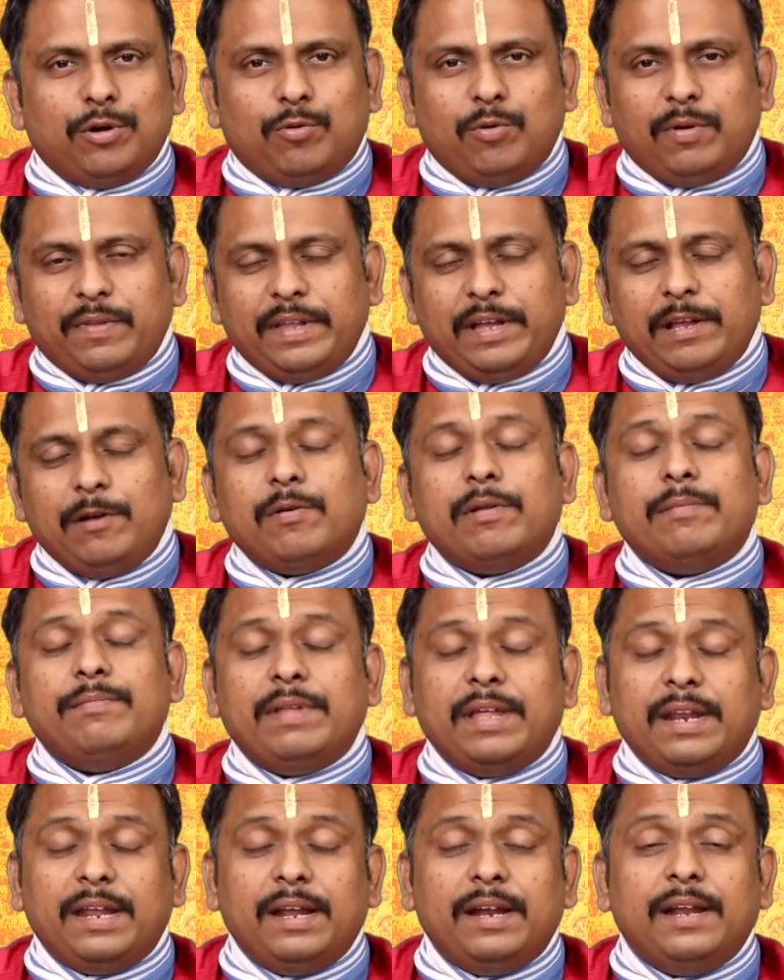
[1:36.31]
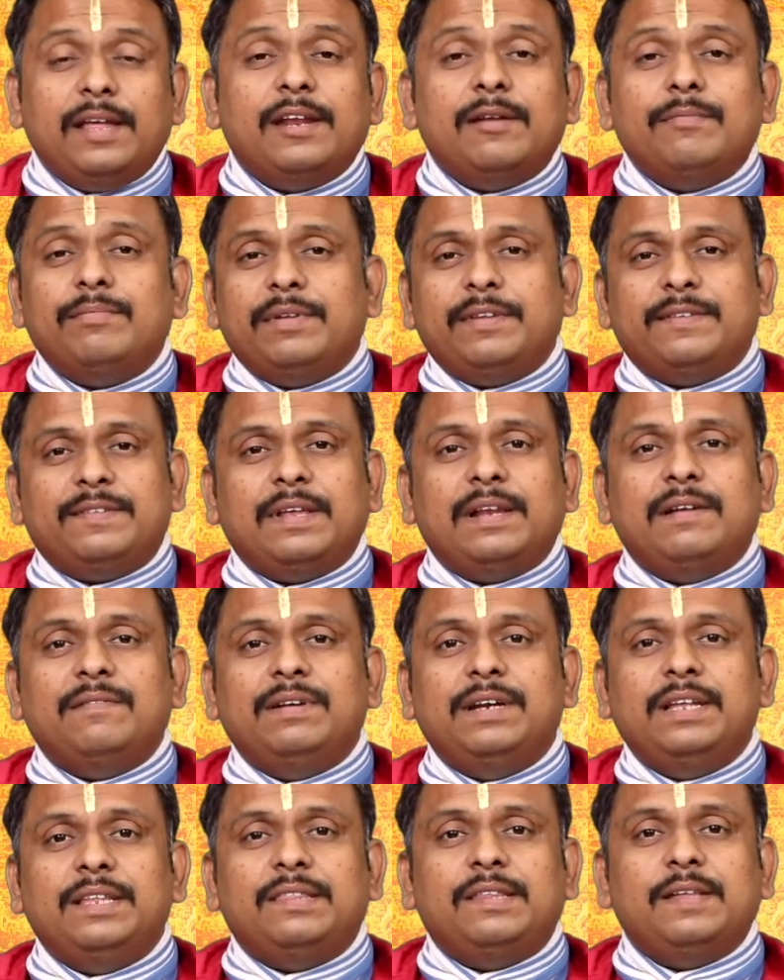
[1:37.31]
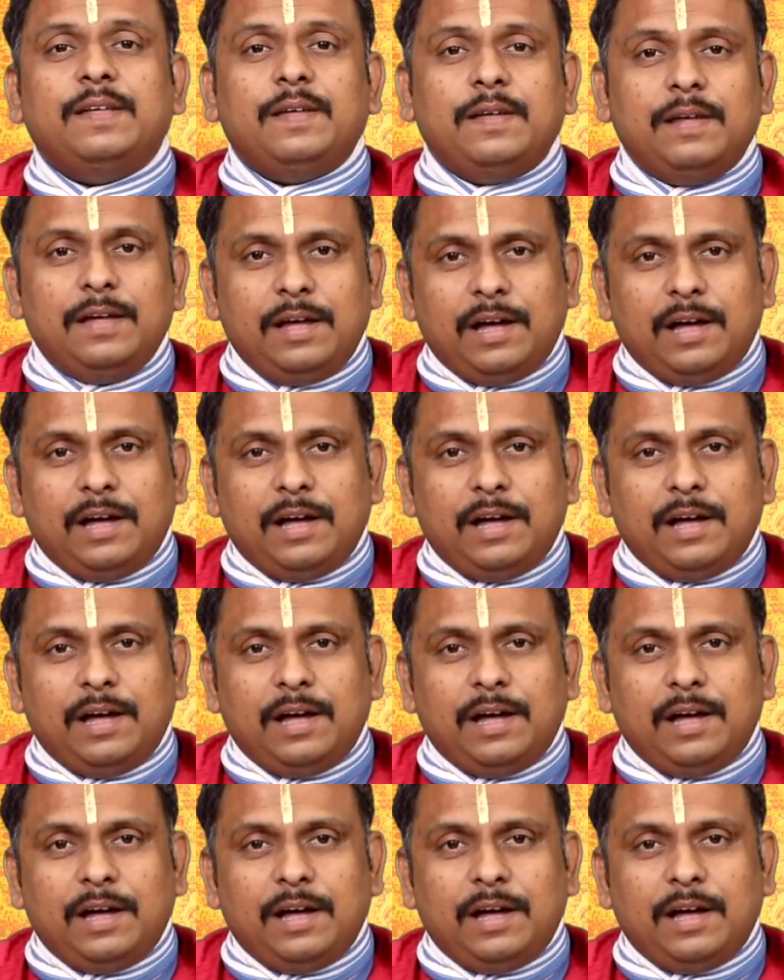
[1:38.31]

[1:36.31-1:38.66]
குழந்தைகளுடன் நிறைய நேரம் செலவழித்து